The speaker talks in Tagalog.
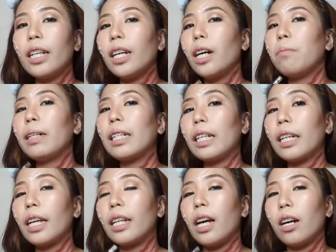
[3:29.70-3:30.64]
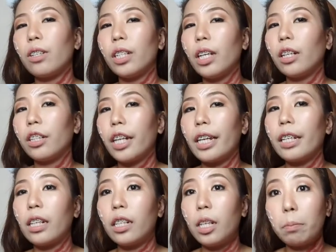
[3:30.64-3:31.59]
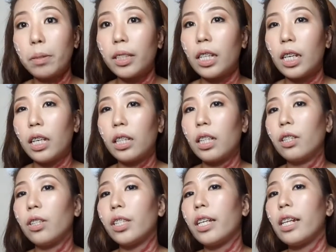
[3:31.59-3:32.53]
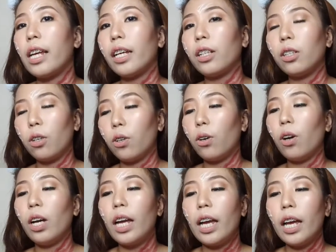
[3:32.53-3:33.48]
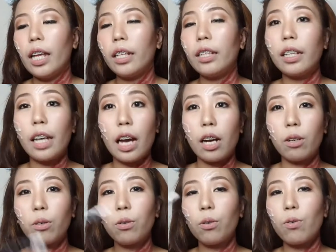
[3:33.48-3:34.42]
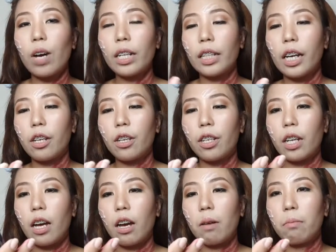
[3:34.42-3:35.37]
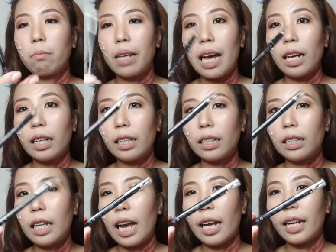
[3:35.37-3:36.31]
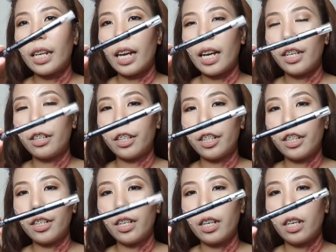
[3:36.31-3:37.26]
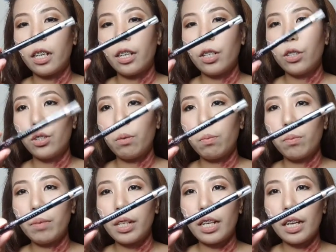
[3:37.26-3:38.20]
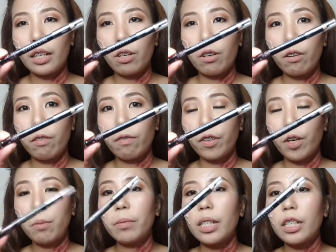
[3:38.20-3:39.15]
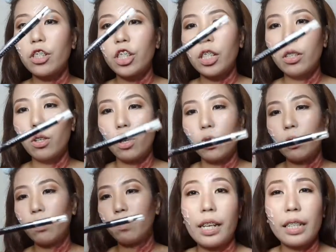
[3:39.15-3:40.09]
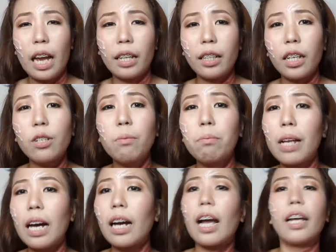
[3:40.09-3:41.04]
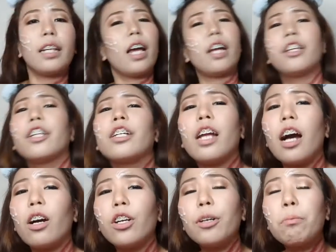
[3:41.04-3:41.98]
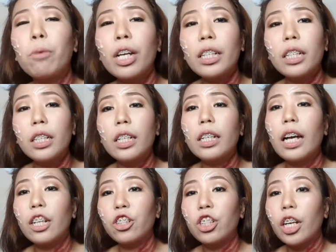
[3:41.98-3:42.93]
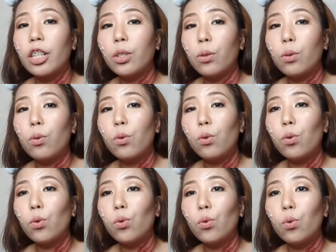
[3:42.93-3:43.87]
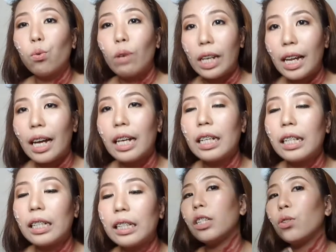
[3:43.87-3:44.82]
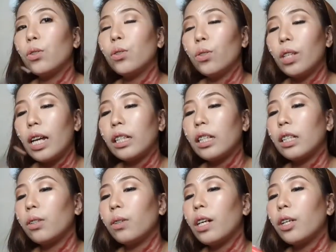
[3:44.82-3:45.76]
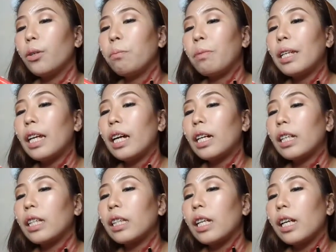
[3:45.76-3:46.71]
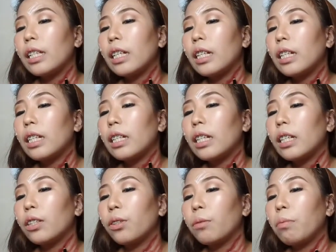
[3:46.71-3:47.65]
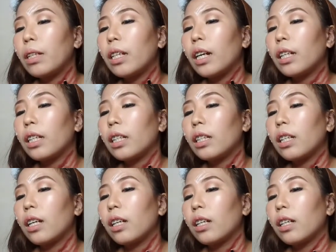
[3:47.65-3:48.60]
nakapaglagay na ako ng red lipstick dito sa leeg ko. And now, kukuha tayo ng black na eyeliner. So, bumili ko from Nichido kahit anong black eyeliner lang or pwede ding eyeshadow kung wala. Susulatan ko lang yung pinakagitna niya, lalagyan ko yung pinakagitna.